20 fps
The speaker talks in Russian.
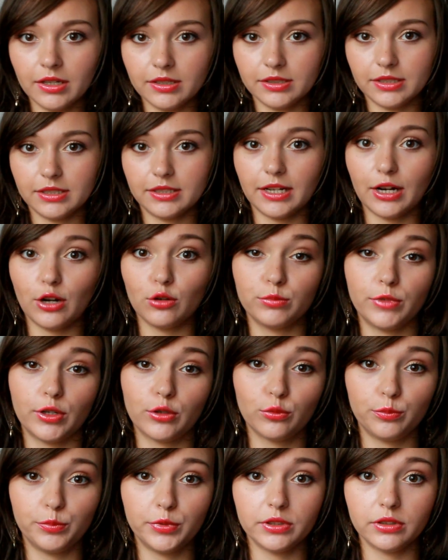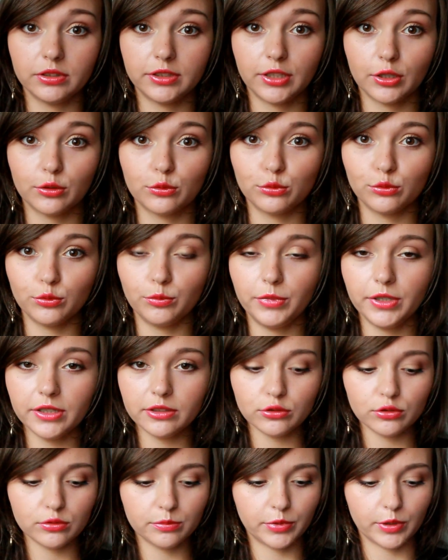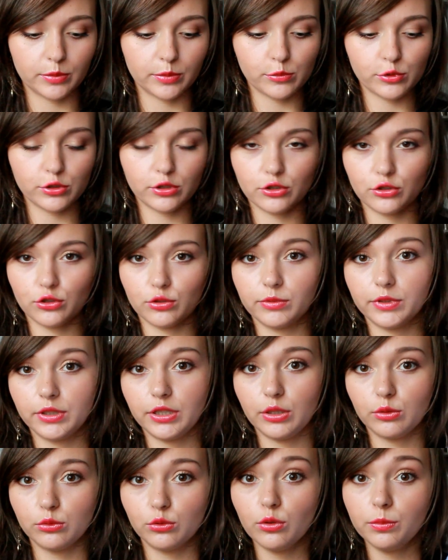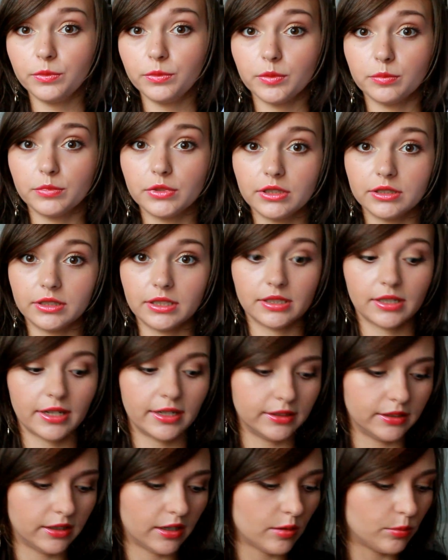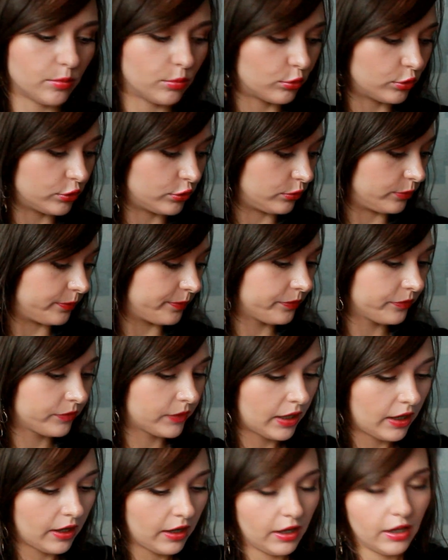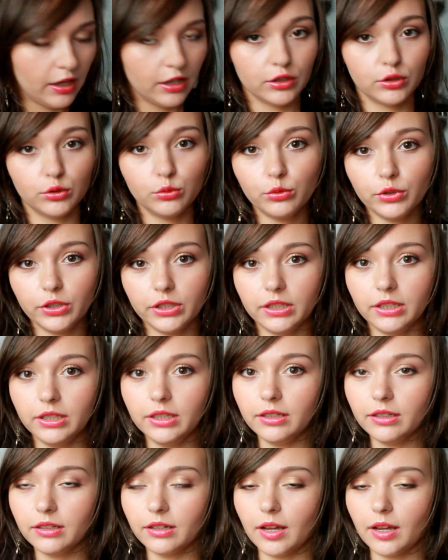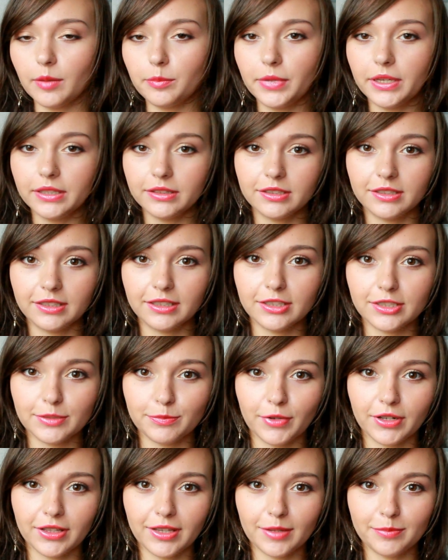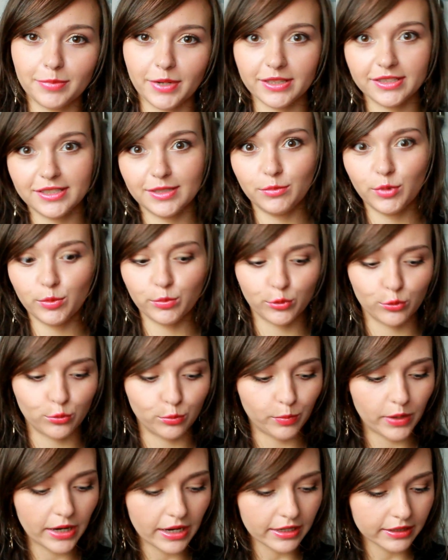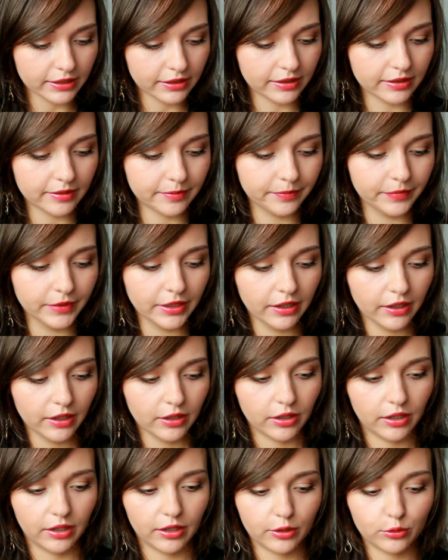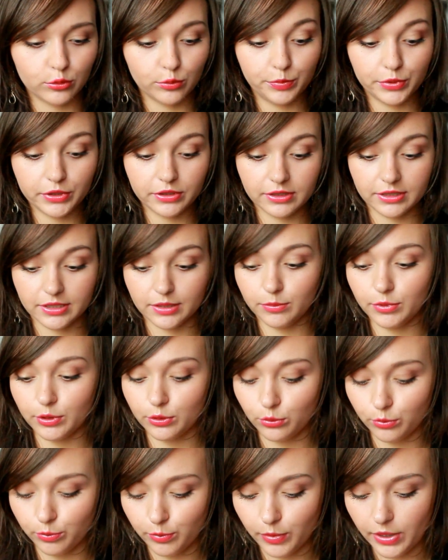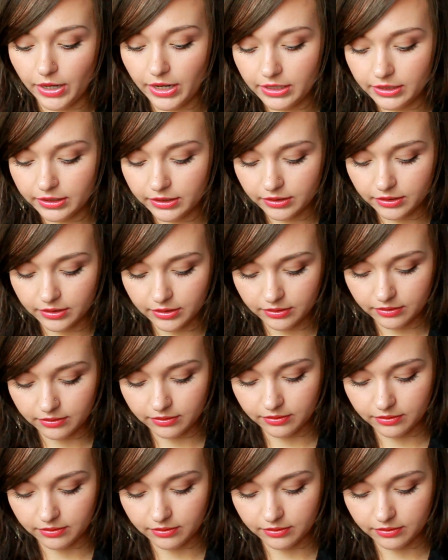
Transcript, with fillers: Сестра у меня купила такую белую, потому что чтобы ей удобно было таскать на работу. Ну и опять-таки не смогла пройти мимо купальника. Э, купила себе купальник.